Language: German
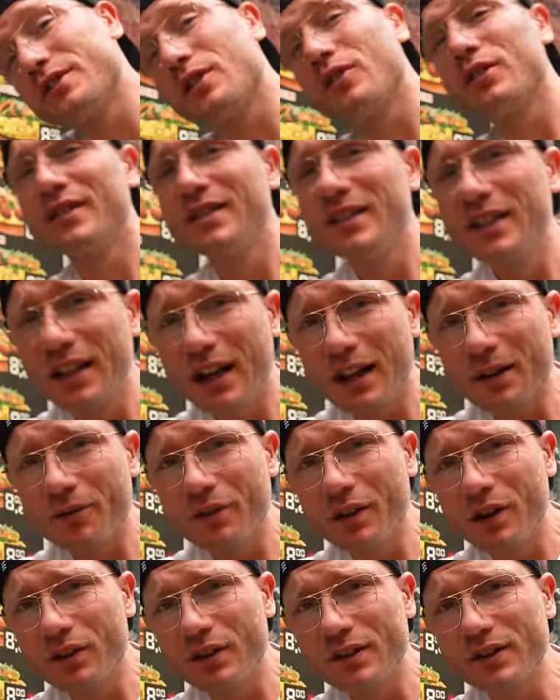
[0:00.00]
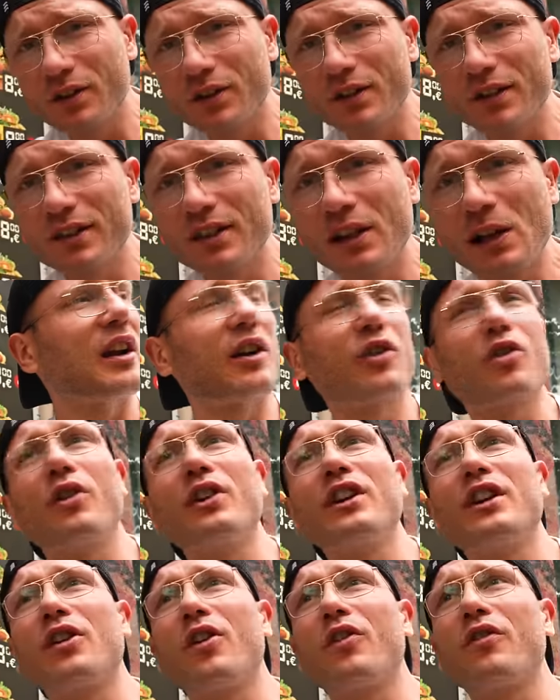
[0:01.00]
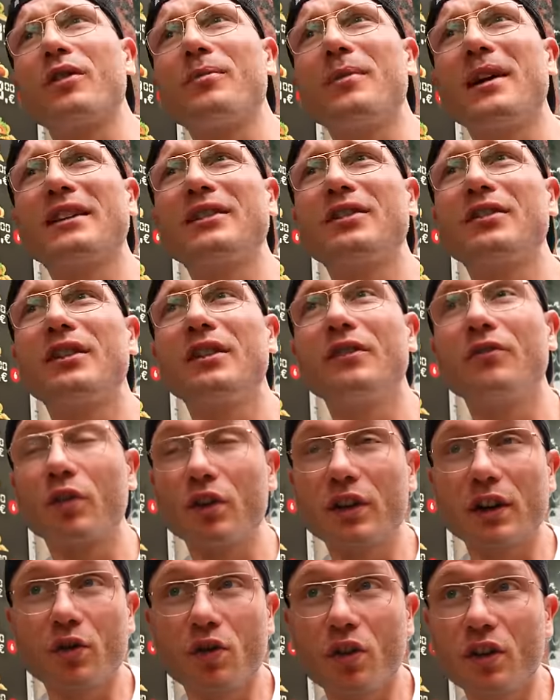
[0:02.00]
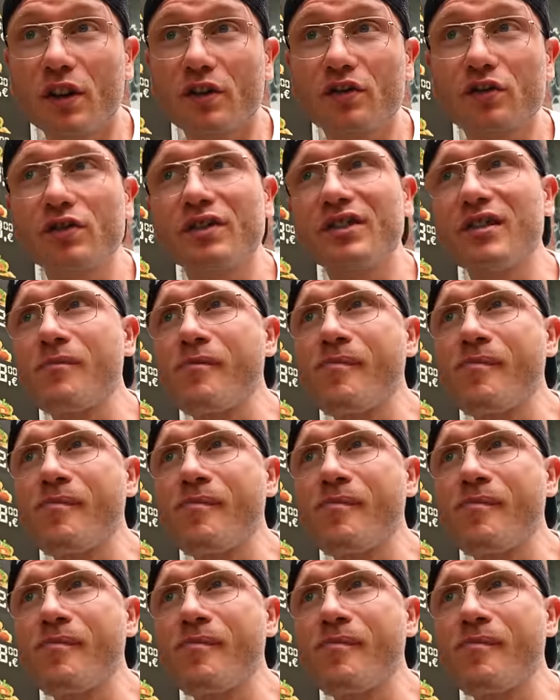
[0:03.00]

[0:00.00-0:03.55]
des Hauses, hier nach Empfehlung des Hauses. Hat er Kräuter drauf gemacht, äh, wollte er Kräutersoße.